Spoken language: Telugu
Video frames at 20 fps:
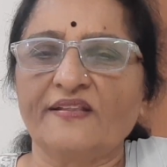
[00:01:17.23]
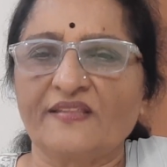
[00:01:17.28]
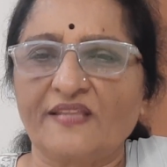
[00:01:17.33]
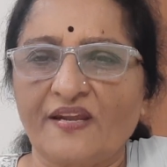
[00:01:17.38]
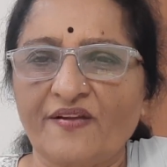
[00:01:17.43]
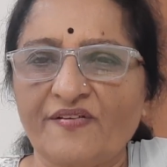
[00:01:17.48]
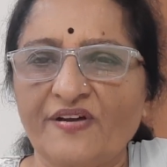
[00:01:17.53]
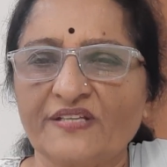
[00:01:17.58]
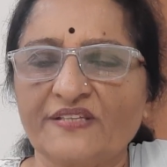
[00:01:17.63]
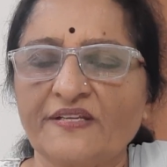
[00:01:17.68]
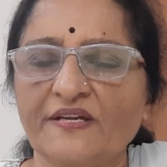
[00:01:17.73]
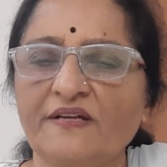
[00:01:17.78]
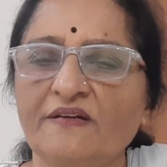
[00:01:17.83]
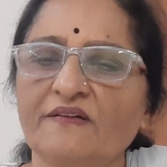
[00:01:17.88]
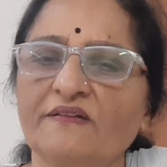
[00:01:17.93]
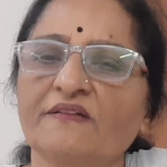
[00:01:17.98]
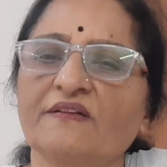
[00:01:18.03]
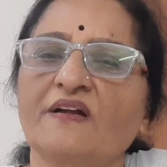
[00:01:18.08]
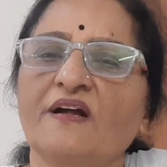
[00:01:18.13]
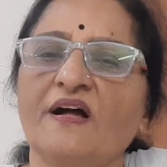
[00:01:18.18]
తర్వాత
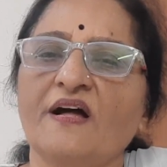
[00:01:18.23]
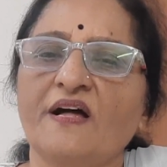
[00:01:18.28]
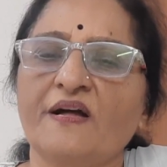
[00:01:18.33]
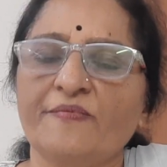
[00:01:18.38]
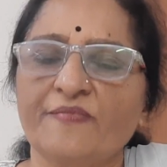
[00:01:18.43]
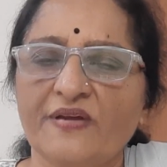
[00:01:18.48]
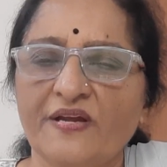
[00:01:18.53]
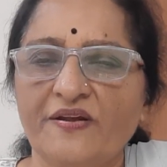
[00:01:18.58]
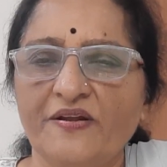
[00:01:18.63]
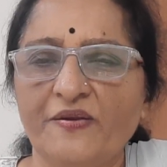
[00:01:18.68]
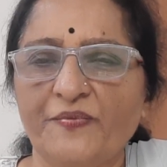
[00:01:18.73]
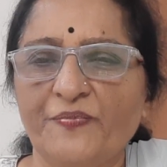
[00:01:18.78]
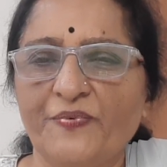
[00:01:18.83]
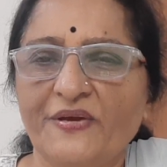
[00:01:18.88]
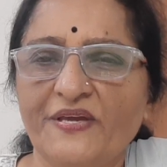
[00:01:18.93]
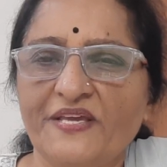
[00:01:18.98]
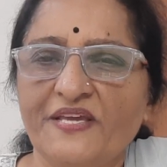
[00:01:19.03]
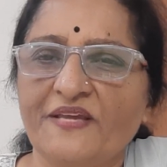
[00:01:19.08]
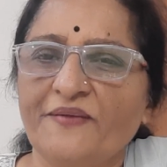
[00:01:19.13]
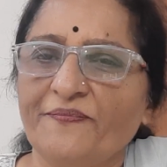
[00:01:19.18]
కామ్గా
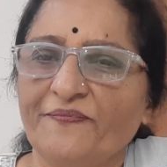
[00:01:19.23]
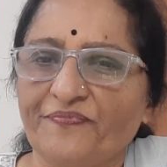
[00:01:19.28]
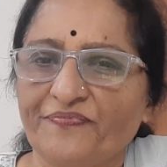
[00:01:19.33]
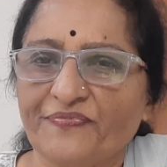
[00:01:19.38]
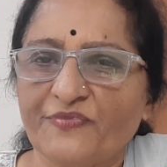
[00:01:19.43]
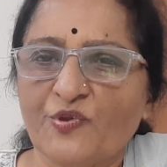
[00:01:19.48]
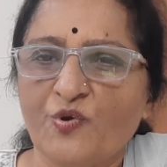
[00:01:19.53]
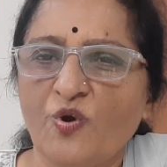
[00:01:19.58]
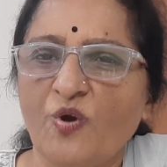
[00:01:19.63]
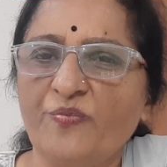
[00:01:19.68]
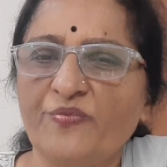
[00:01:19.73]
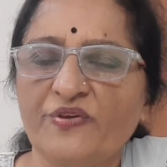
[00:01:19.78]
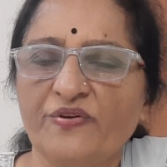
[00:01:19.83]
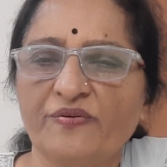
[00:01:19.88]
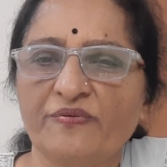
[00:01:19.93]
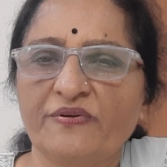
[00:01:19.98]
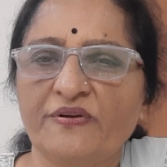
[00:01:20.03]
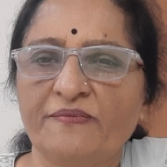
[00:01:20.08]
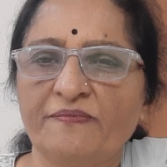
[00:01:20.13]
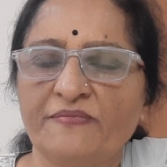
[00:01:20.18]
వెళ్ళిపోయి
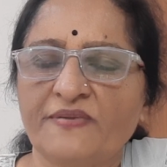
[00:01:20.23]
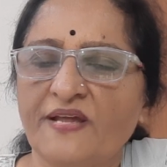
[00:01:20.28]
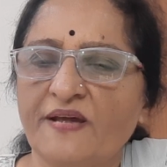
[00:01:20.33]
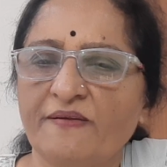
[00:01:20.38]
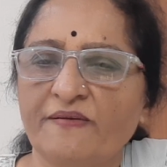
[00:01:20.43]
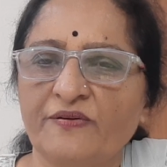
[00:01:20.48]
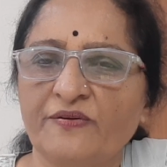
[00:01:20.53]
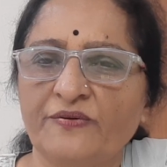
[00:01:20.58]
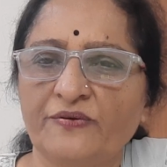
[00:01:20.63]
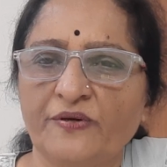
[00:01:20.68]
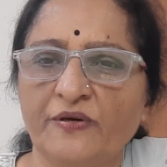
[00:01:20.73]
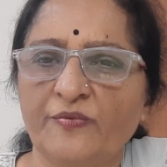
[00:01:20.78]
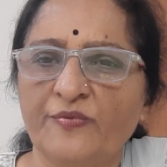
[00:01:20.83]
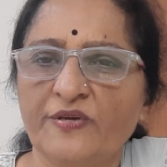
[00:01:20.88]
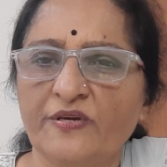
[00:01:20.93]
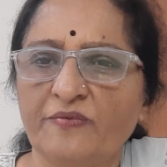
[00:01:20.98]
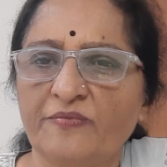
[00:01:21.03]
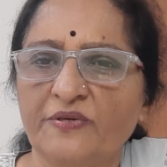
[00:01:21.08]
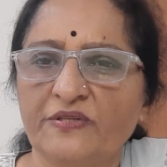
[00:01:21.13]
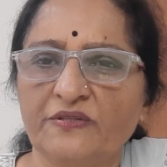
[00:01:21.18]
హోమియో
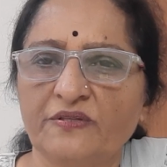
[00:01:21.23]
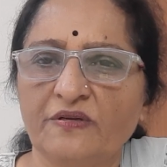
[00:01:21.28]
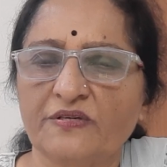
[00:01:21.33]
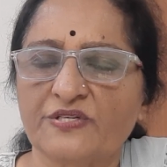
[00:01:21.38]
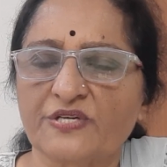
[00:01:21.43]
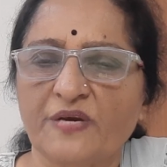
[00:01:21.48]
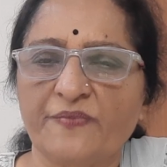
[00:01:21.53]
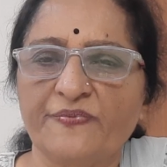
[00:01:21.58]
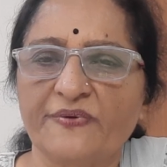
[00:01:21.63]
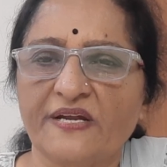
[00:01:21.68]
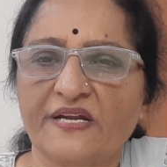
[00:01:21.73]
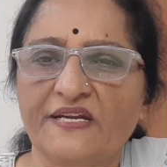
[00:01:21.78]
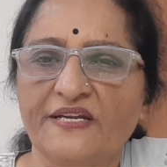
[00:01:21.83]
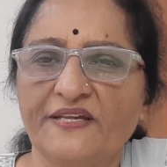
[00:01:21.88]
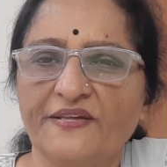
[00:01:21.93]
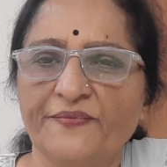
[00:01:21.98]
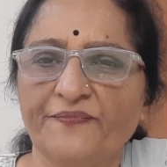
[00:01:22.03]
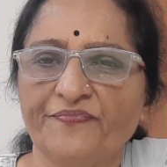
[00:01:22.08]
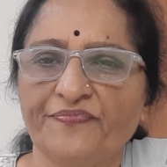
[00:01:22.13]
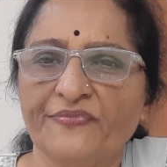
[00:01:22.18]
హోమియో మందుల షాప్కి
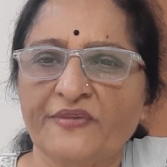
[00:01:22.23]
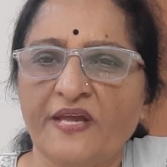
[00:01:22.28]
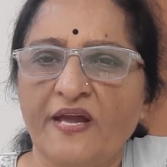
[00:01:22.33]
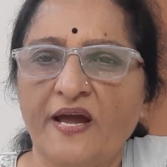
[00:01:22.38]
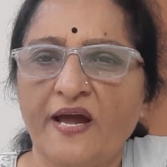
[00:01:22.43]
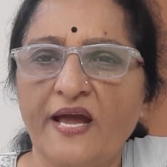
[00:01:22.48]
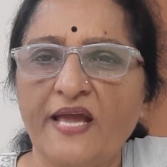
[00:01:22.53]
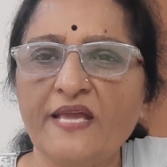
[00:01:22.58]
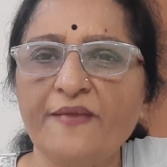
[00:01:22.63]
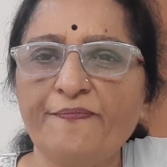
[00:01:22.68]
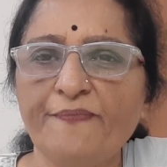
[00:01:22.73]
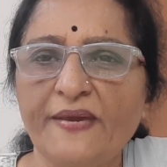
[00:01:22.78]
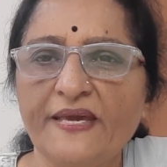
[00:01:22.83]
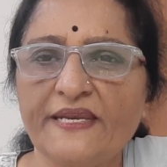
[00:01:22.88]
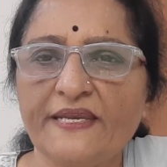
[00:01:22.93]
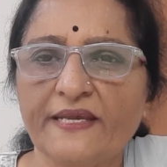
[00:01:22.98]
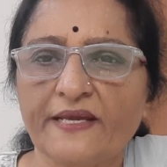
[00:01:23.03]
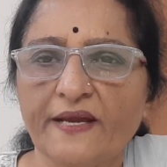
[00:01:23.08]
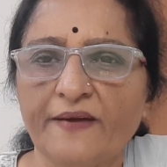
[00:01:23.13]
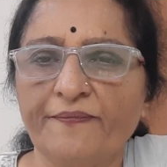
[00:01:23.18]
వెళ్ళి
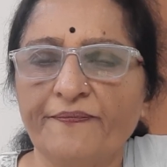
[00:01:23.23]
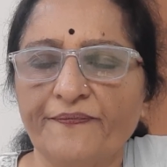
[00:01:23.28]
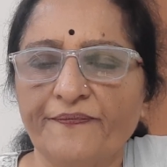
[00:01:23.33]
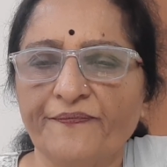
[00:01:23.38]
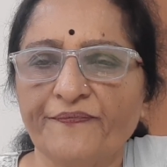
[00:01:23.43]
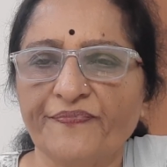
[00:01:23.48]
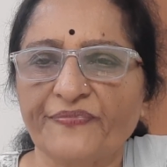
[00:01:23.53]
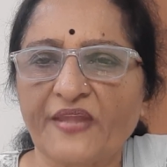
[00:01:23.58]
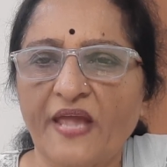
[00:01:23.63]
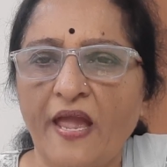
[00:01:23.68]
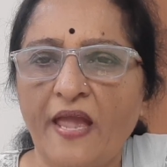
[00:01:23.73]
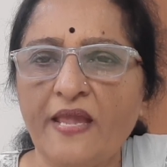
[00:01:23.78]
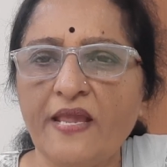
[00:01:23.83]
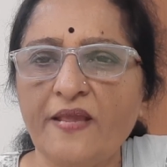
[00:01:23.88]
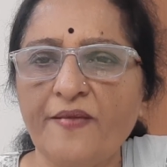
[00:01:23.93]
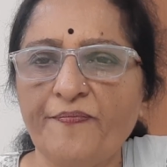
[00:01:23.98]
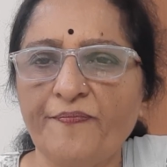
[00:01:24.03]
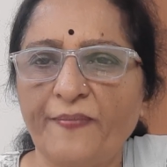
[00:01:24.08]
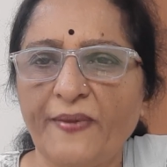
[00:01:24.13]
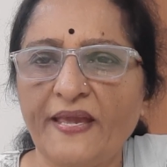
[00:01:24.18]
హైపేరికం
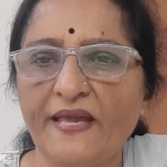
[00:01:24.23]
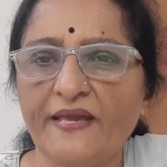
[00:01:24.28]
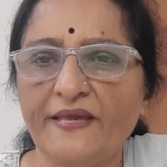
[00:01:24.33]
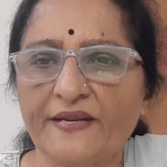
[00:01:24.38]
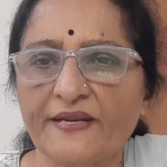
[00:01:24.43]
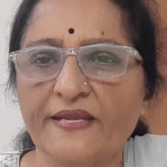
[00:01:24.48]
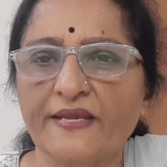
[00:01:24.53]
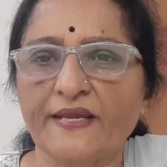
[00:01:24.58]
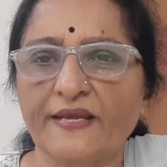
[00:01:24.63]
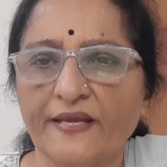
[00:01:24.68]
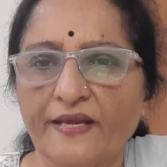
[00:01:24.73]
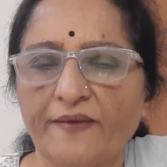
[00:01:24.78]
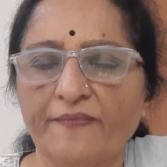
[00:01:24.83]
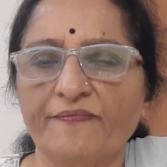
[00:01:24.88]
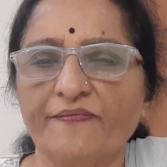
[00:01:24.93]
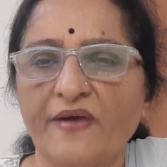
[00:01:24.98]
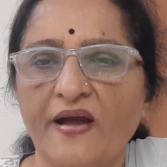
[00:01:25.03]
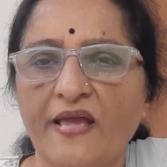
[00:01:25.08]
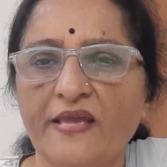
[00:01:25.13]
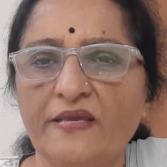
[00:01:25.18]

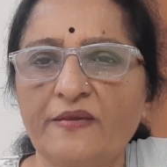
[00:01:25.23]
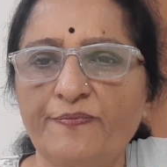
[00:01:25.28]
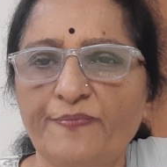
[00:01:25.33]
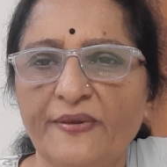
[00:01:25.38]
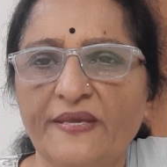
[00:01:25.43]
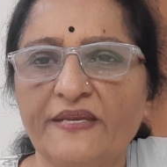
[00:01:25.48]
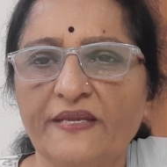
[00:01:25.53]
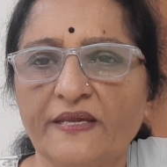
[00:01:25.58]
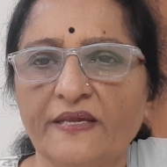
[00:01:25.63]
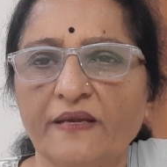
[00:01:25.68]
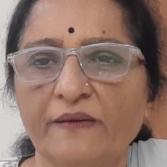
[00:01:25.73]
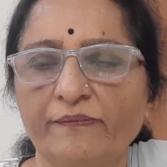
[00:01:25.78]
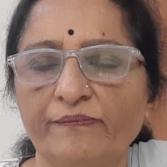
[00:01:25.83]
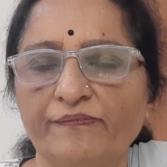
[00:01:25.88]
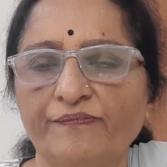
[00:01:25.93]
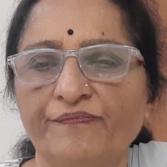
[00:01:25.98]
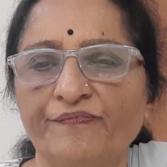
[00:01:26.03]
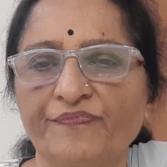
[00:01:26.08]
హైపేరికం హైపేరికం